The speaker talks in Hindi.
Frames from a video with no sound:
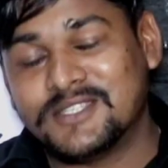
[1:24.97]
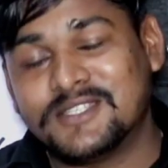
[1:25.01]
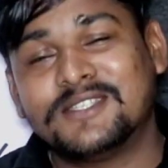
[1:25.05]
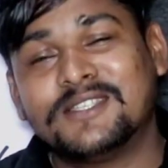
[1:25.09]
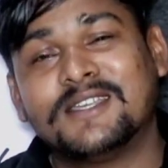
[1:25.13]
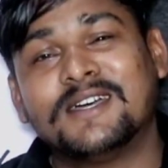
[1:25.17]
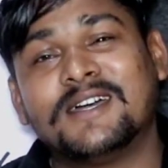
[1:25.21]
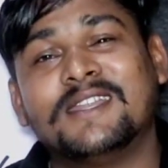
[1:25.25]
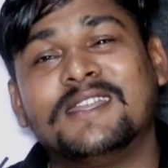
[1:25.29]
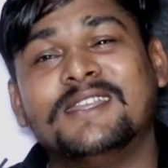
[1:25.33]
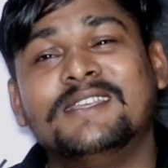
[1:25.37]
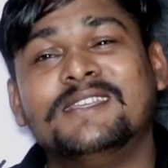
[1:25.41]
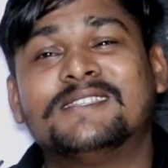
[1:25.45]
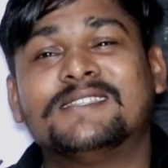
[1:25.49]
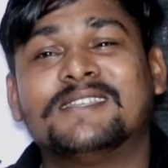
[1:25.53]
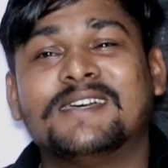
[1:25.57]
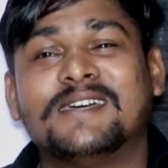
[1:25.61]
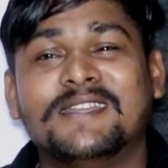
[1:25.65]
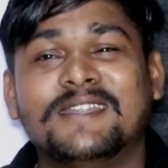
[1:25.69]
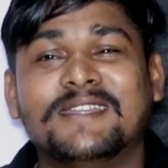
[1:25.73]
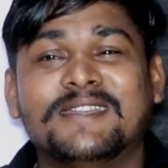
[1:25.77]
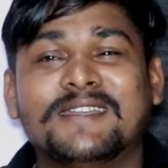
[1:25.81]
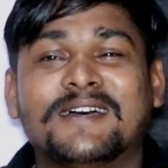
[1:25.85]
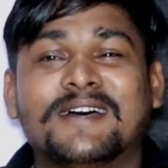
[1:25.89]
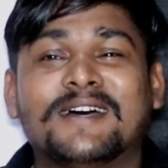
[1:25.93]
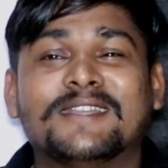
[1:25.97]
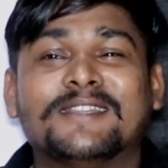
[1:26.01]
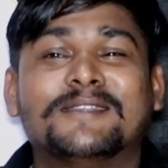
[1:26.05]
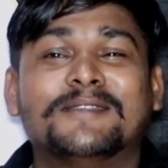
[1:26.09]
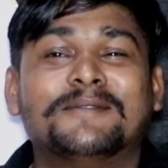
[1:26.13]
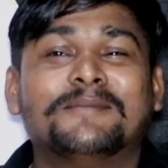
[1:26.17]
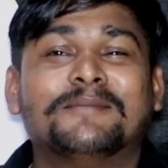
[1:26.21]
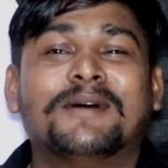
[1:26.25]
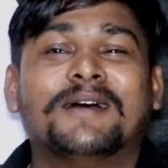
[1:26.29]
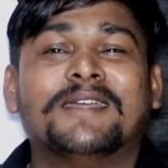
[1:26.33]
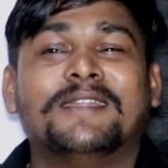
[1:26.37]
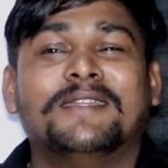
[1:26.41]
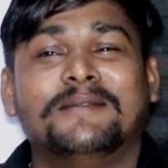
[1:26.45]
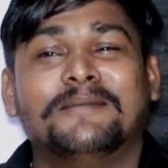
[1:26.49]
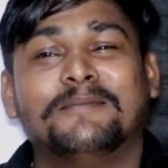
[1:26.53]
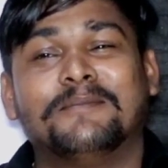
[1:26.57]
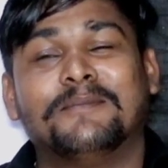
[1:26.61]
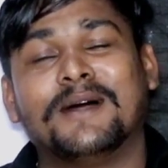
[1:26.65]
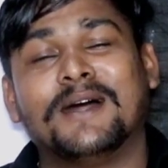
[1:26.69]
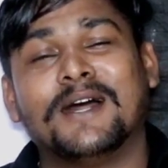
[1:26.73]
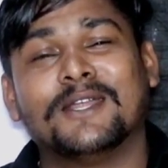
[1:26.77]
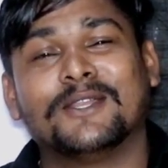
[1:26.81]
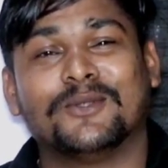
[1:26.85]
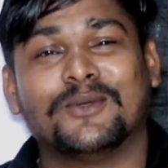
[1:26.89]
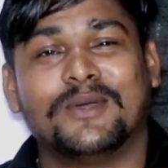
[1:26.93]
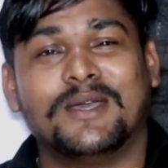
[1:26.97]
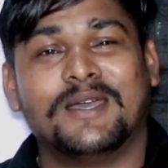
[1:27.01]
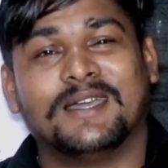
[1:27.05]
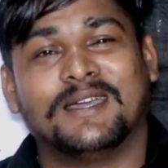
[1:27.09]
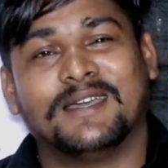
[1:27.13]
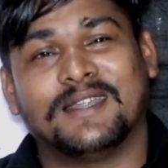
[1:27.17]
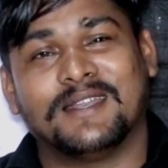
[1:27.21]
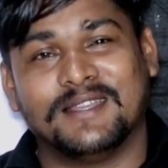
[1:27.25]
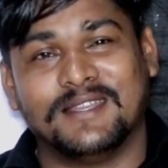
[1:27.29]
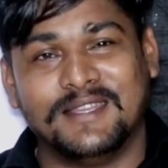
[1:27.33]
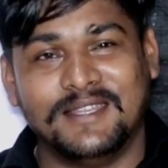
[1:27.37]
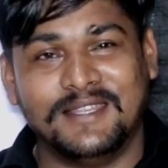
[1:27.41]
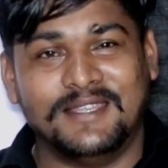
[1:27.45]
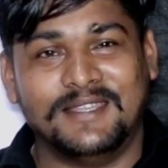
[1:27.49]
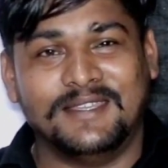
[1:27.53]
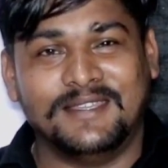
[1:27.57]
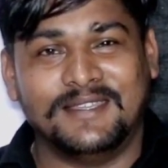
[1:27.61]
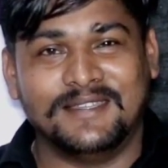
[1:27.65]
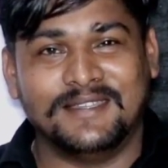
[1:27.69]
सारी सारी रात मारी बात होया कर दी